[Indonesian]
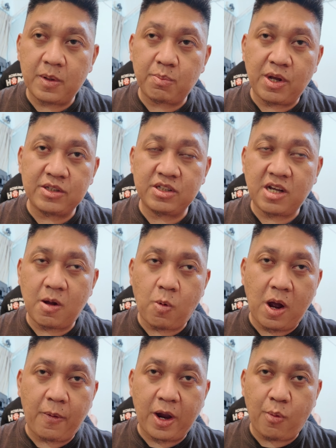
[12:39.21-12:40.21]
dapat majikan
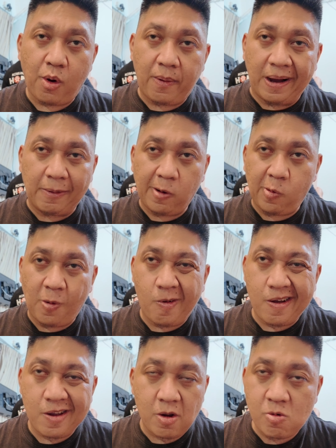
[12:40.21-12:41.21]
wong
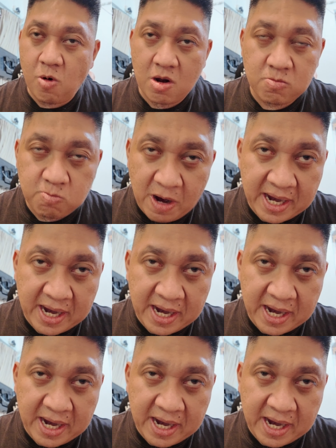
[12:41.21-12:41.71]
wong